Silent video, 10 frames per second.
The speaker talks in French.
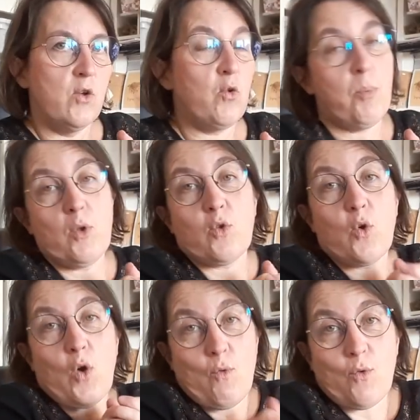je pense que
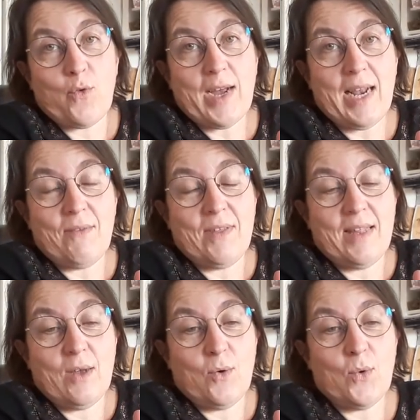quand vous verrez la
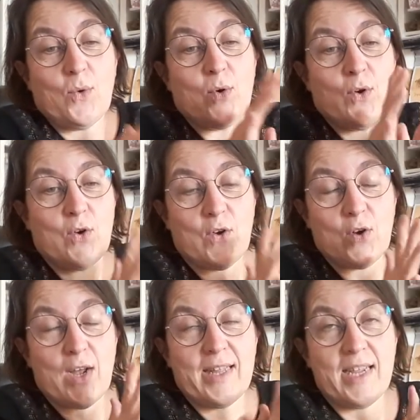vidéo,
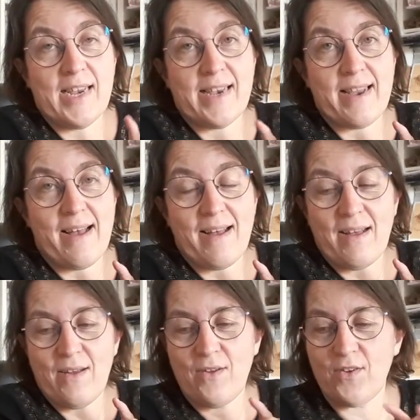j'aurai
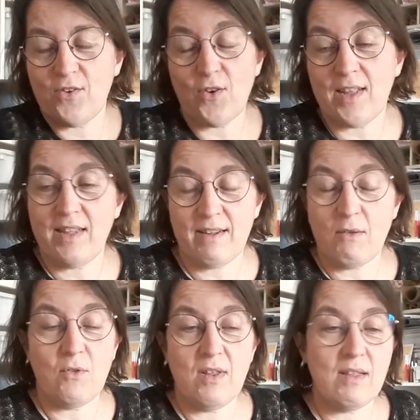déjà, euh, déjà
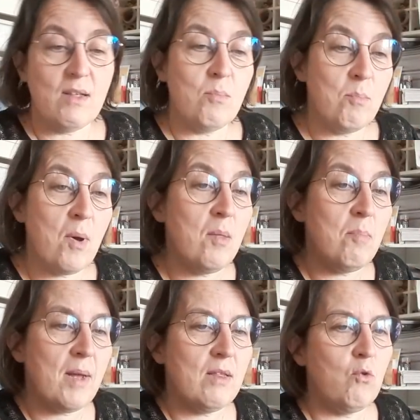utilisé une bonne
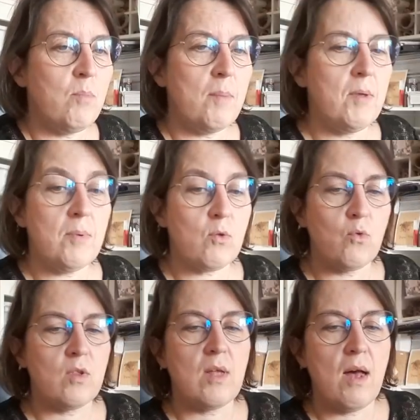partie du papier parce
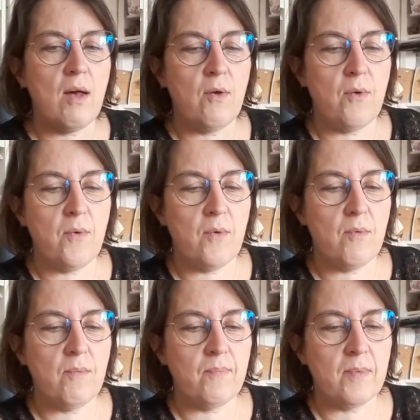que ça, euh,
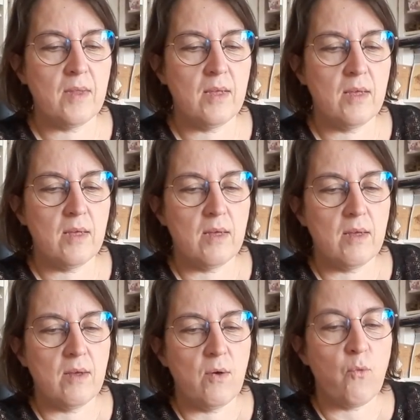
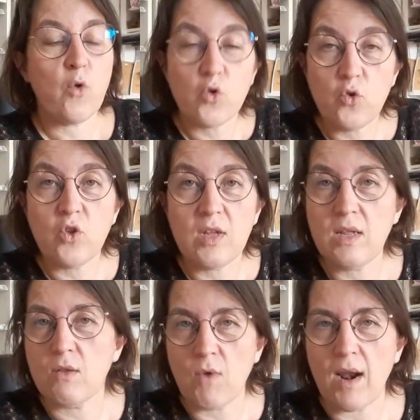faut que je
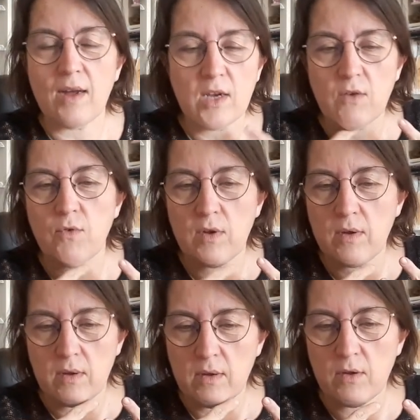l'utilise. Voilà, je
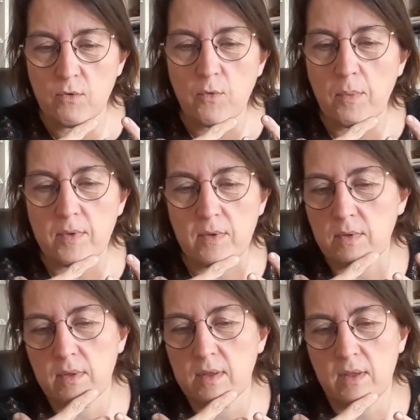vais, faut,
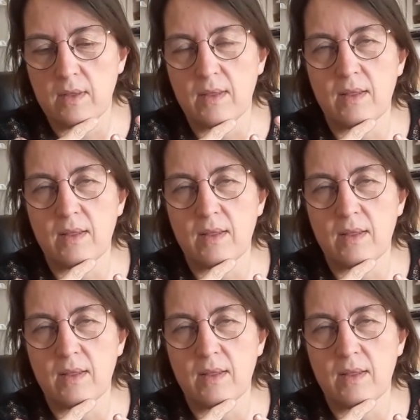si